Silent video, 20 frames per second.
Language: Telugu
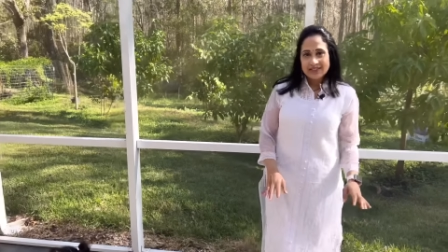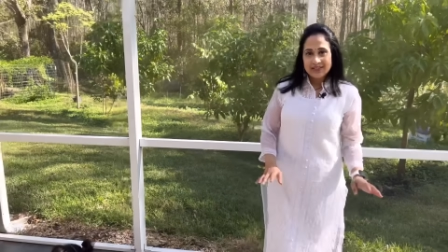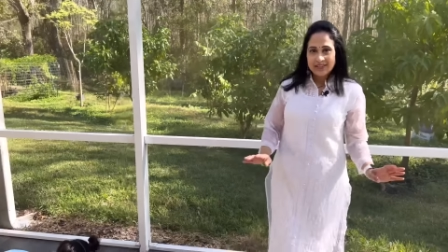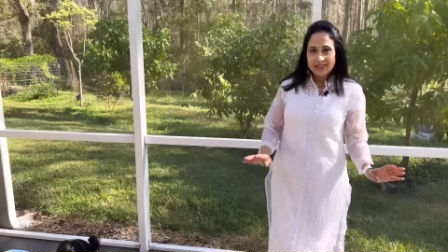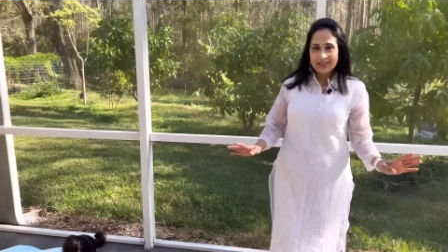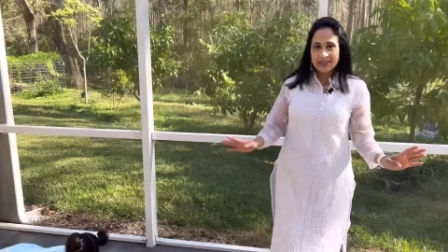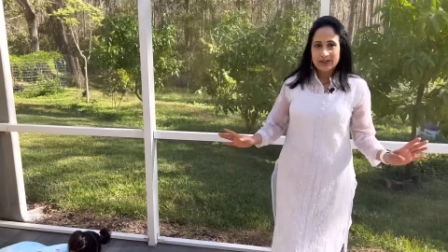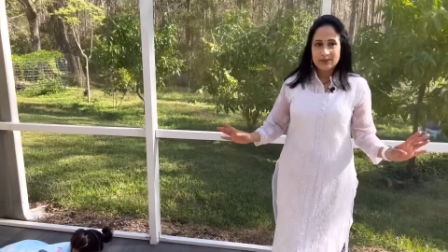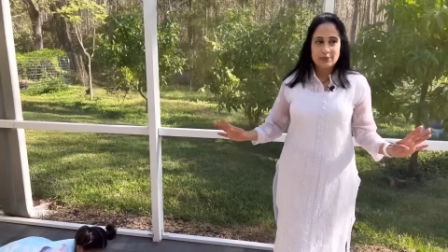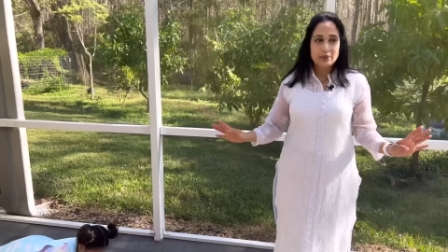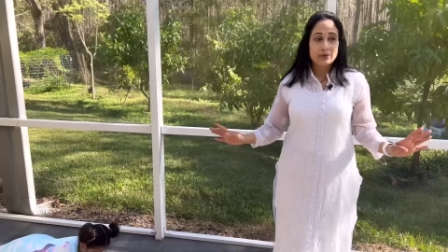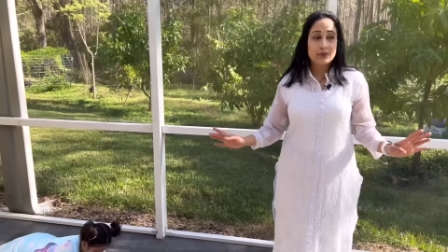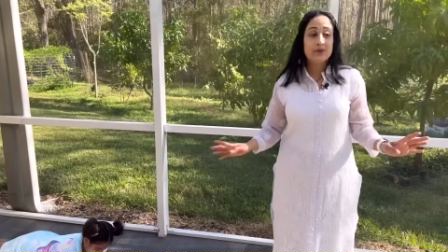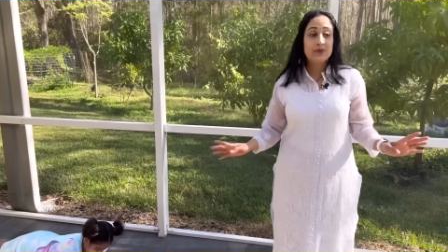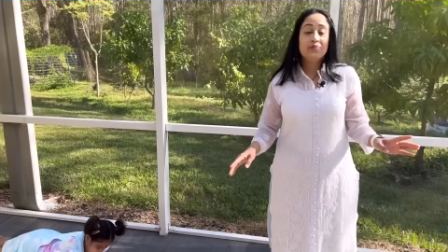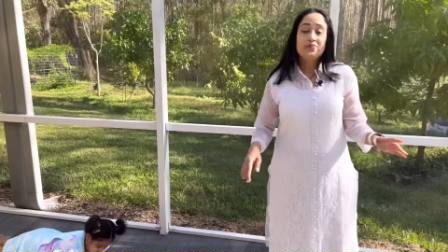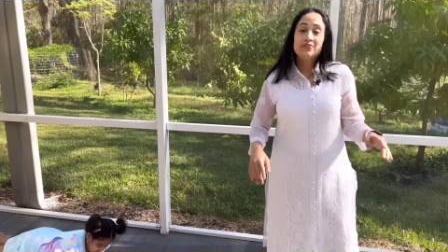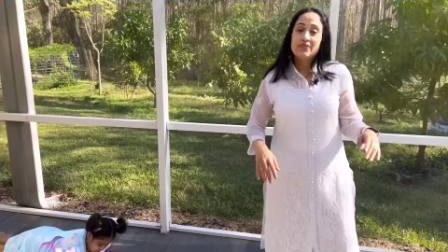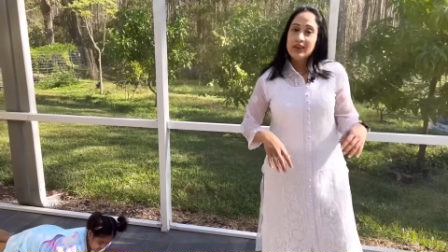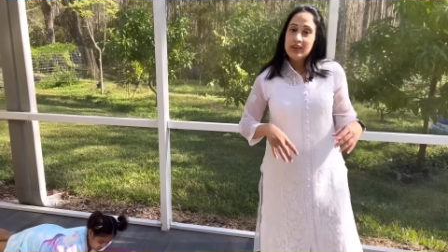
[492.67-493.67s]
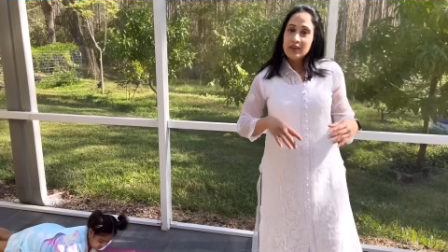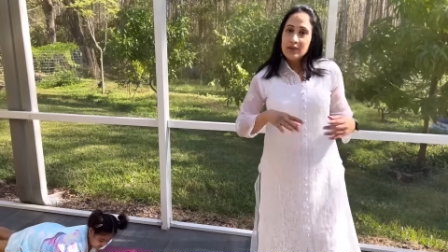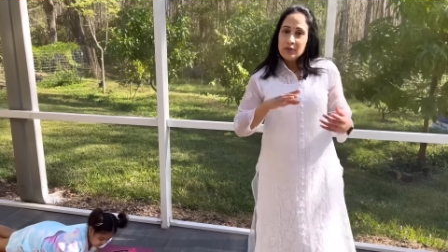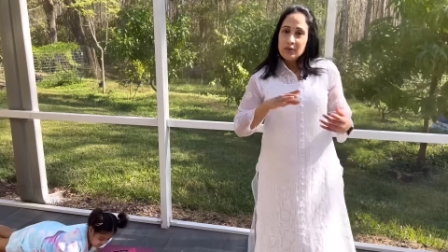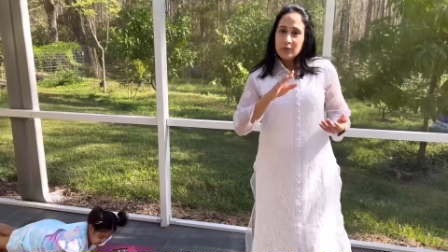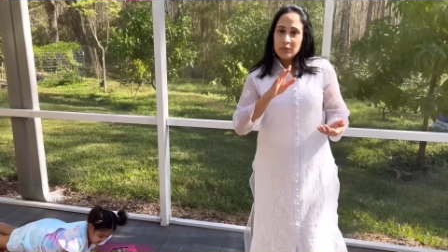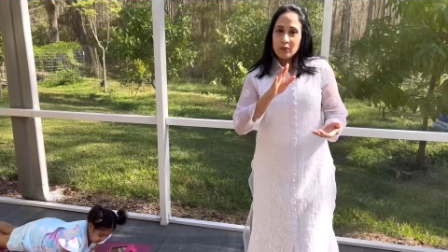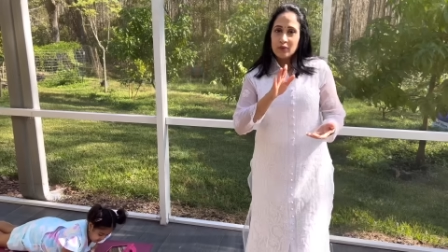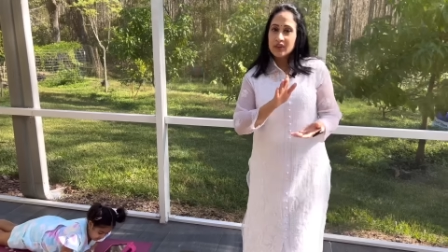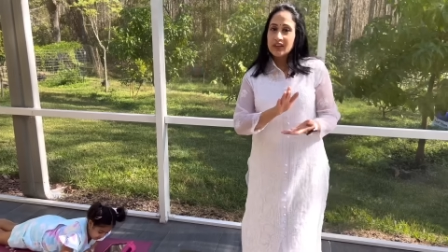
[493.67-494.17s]
సో ఇంక ఇప్పుడు
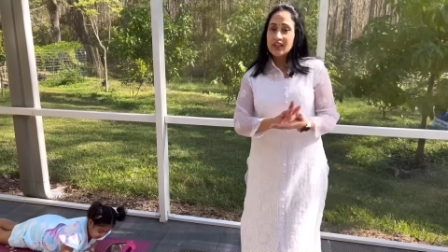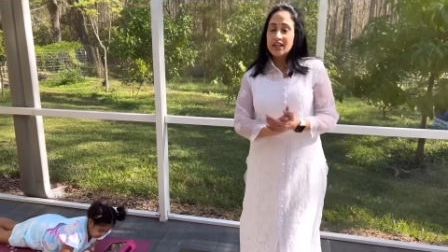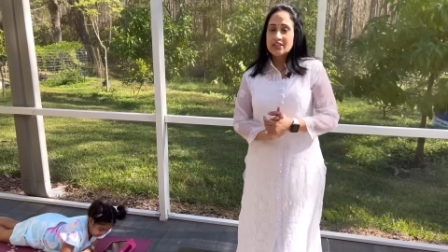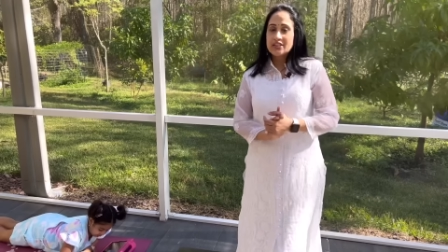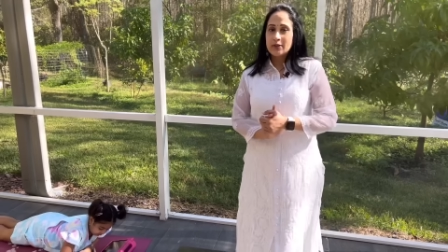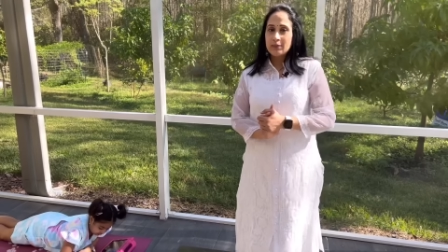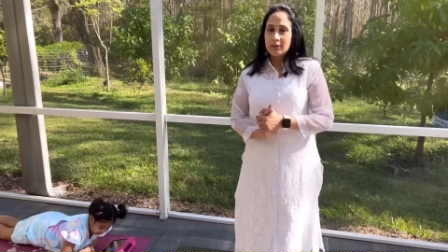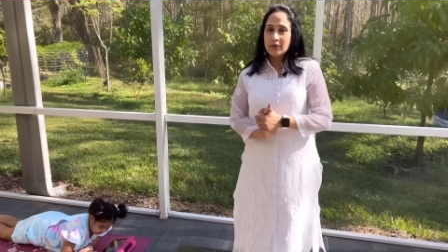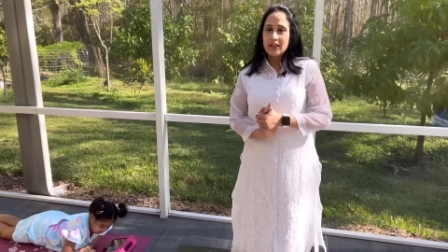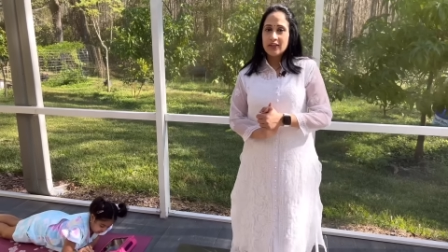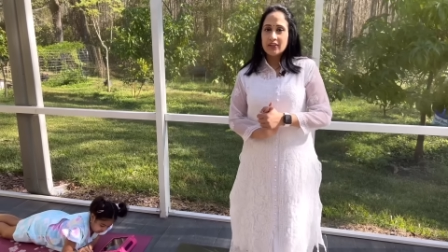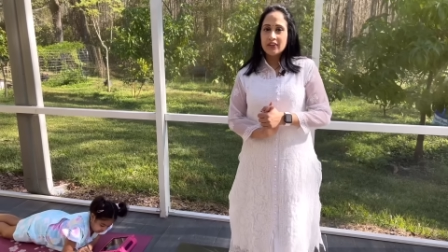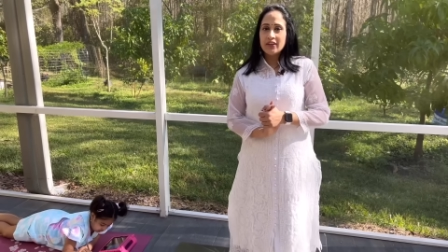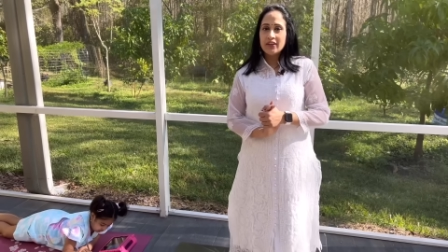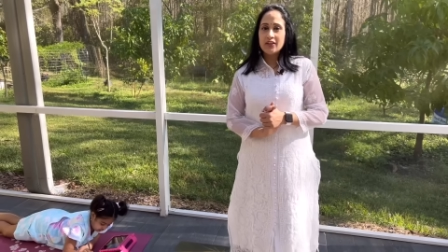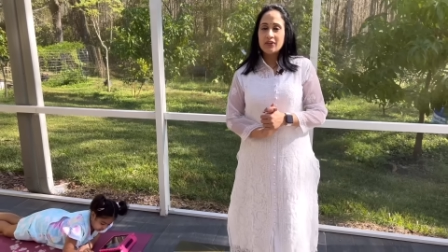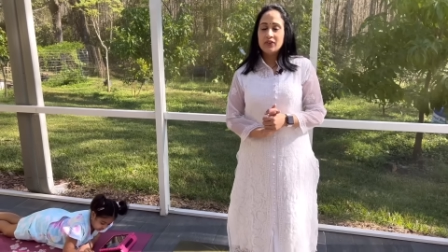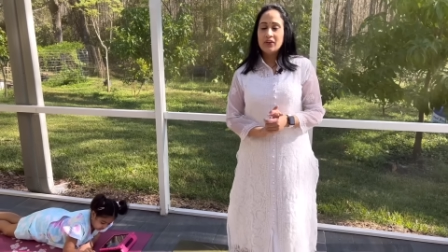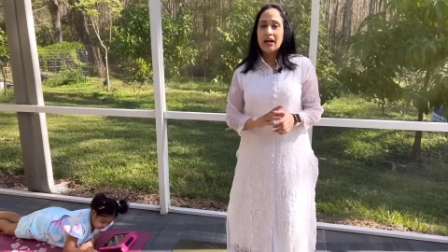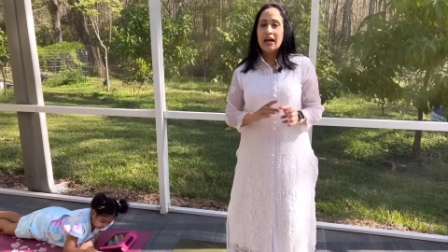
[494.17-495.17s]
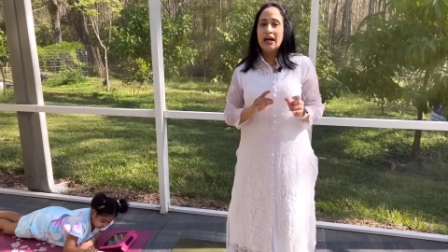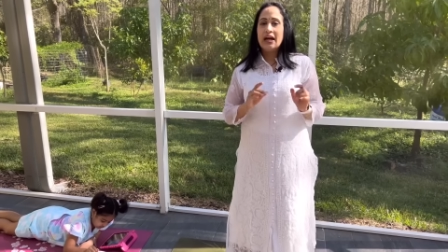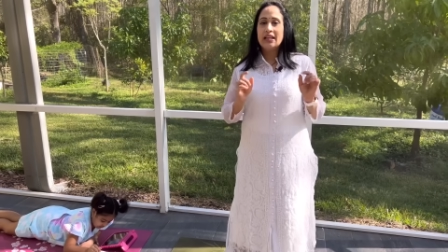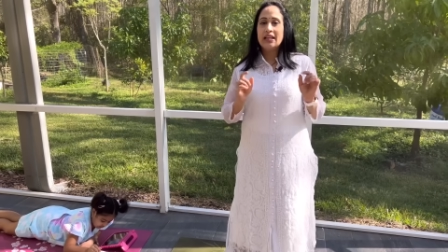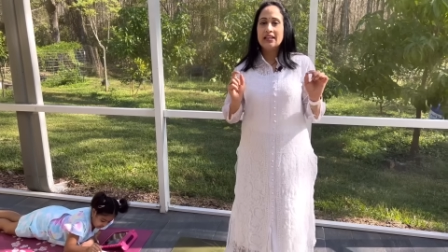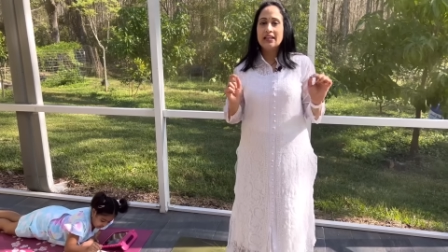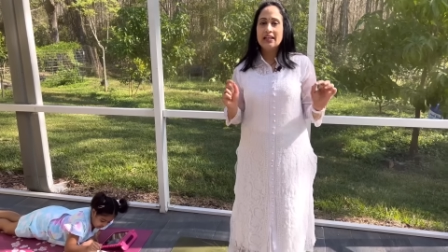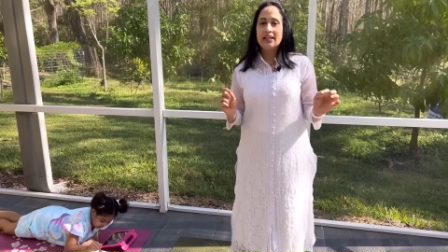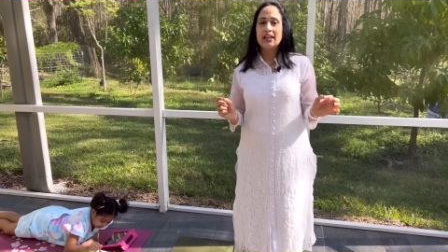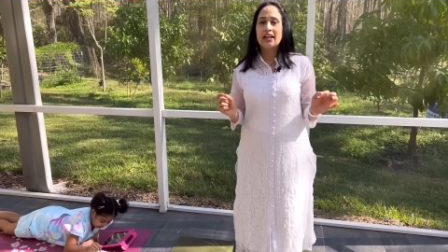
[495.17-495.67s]
ముందుగా చెప్పినట్టు నేను
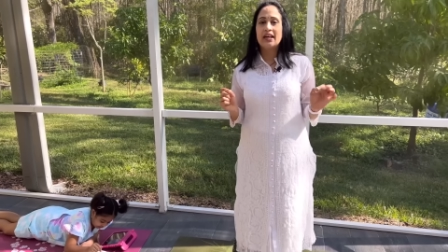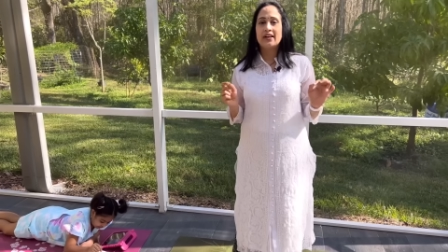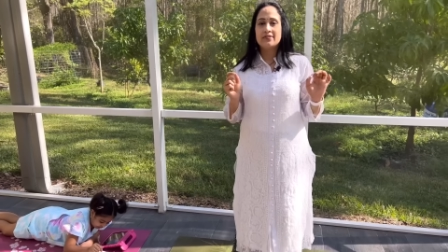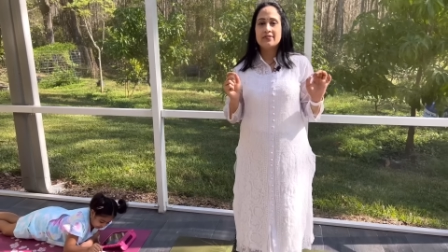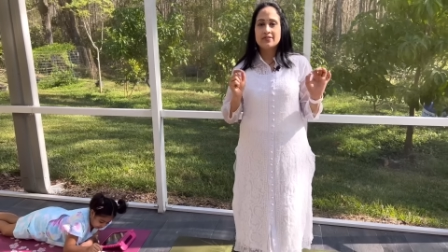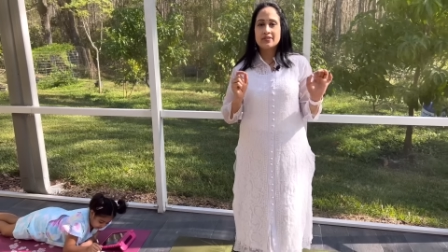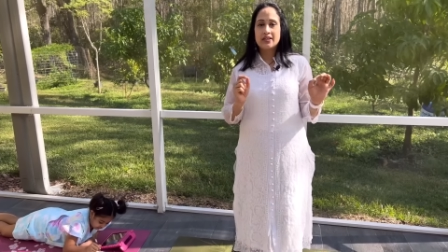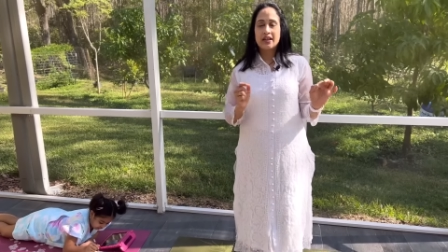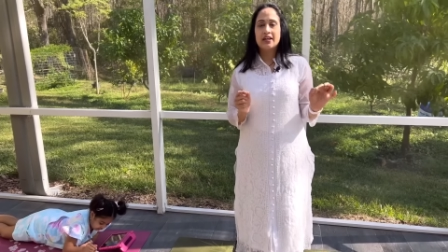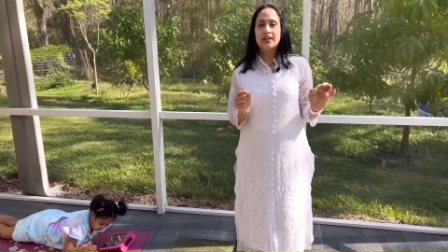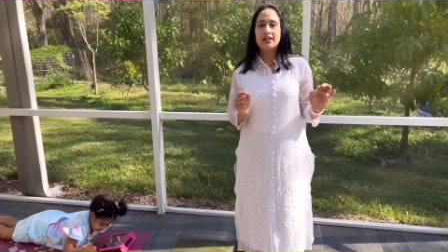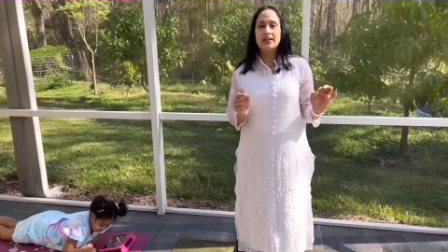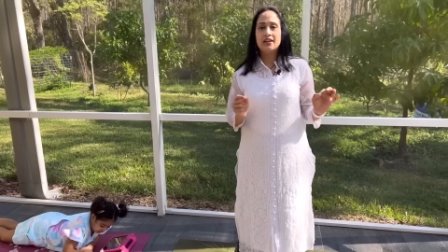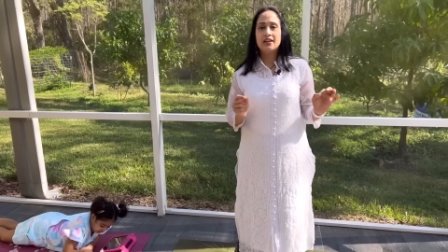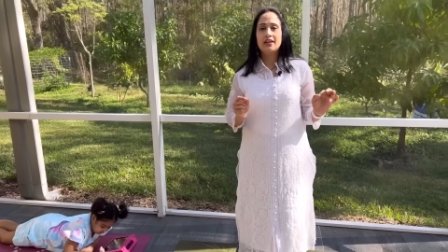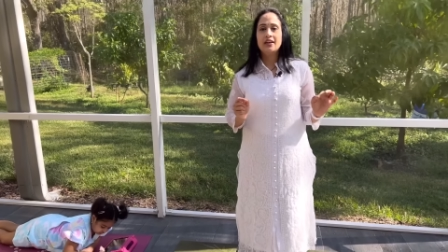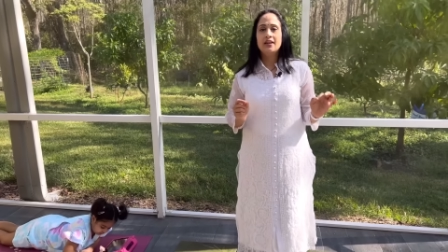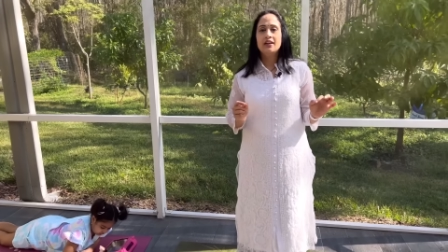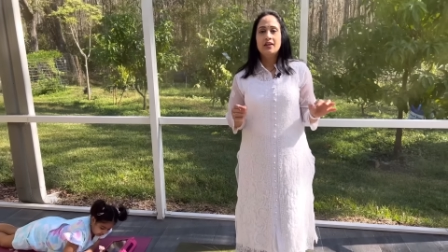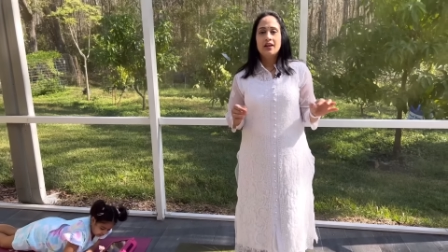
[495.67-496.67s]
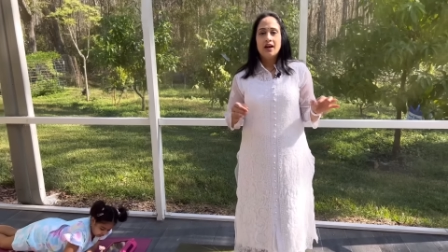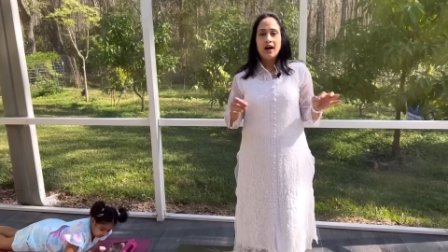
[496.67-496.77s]
హెల్దీ లైఫ్ స్టైల్ని